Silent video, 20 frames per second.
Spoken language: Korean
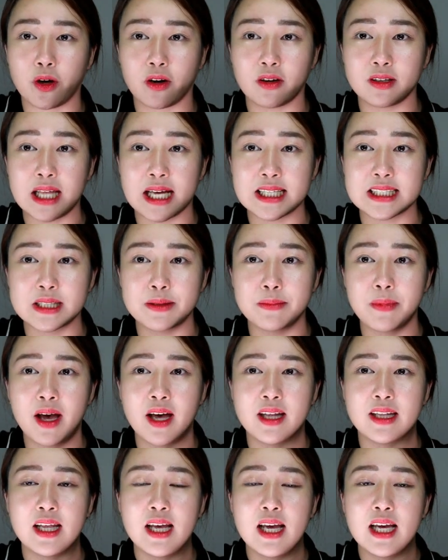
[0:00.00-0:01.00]
노력은
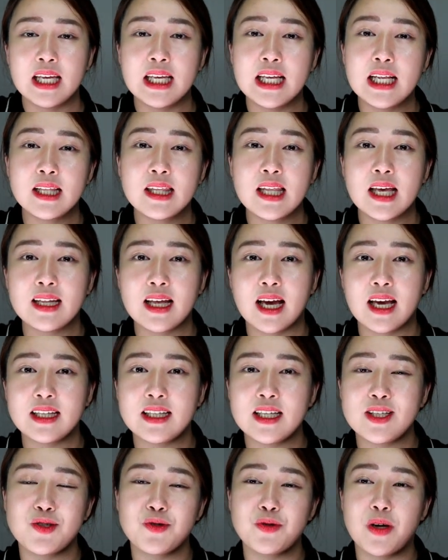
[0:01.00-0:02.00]
하지만 일단
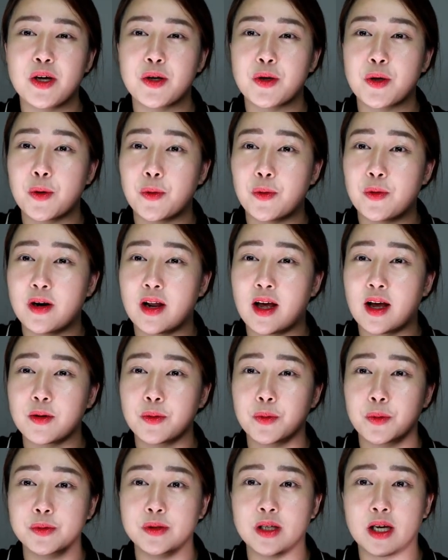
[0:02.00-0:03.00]
아이디 중학교에
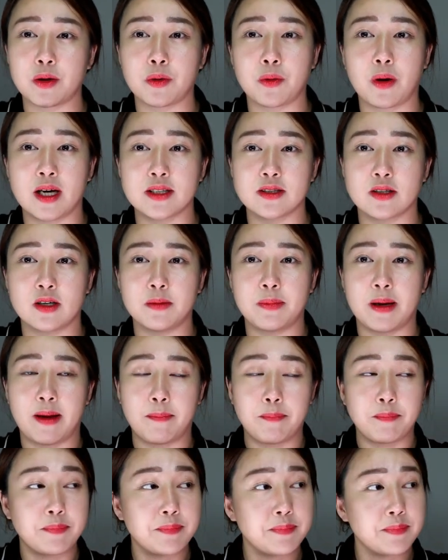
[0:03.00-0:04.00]
올라가고 고등학교 과정을
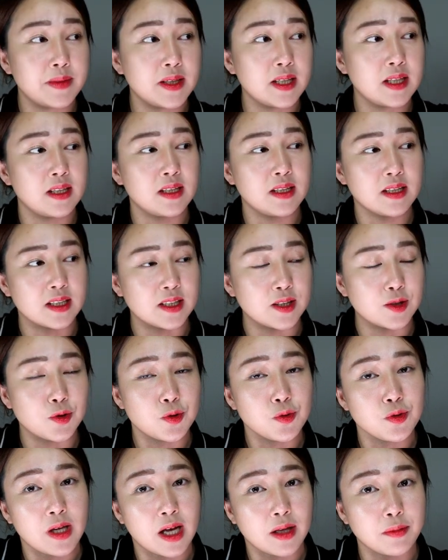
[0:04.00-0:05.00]
밟는 그
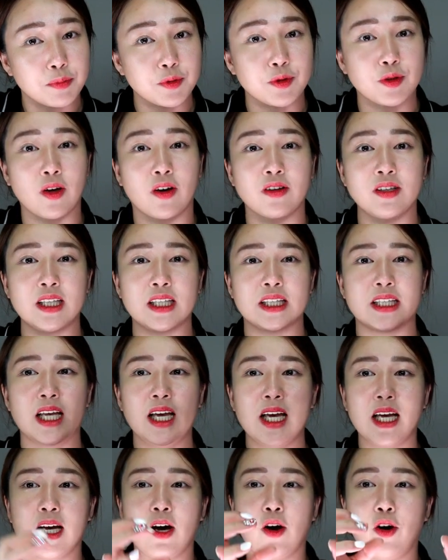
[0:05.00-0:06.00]
순간부터는
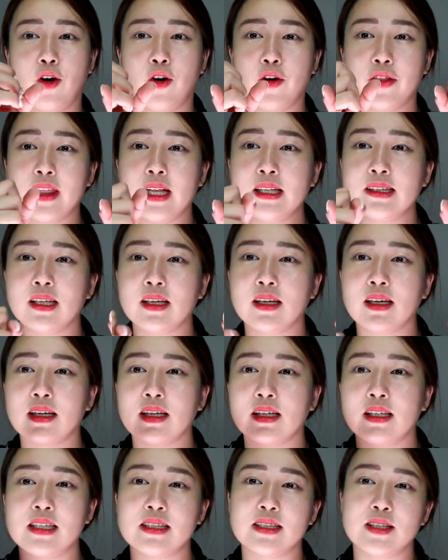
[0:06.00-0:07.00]
어, 어택틱
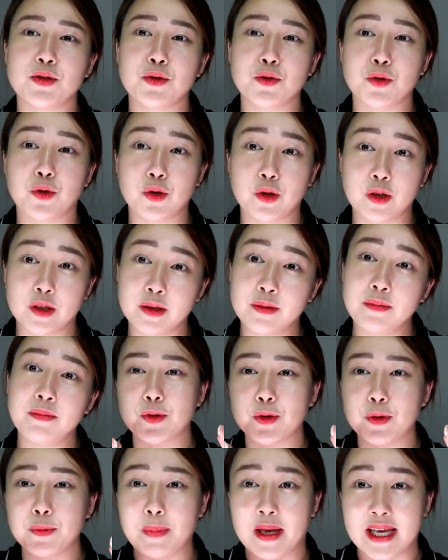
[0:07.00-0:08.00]
잉글리시는 조금
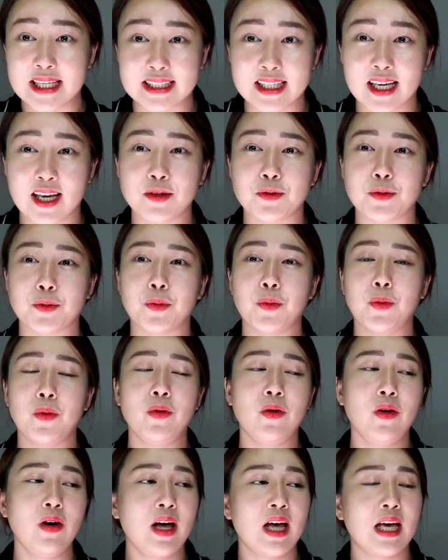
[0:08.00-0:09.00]
조금
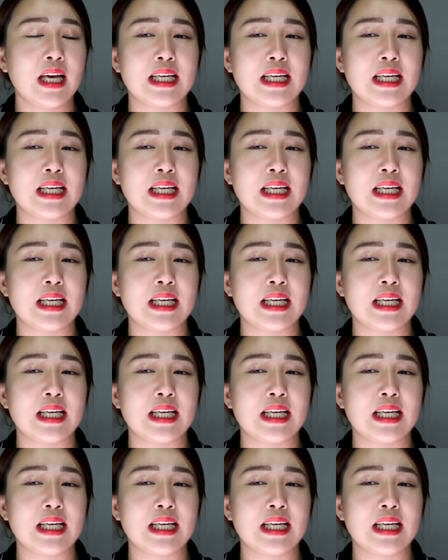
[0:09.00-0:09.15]
배제해두고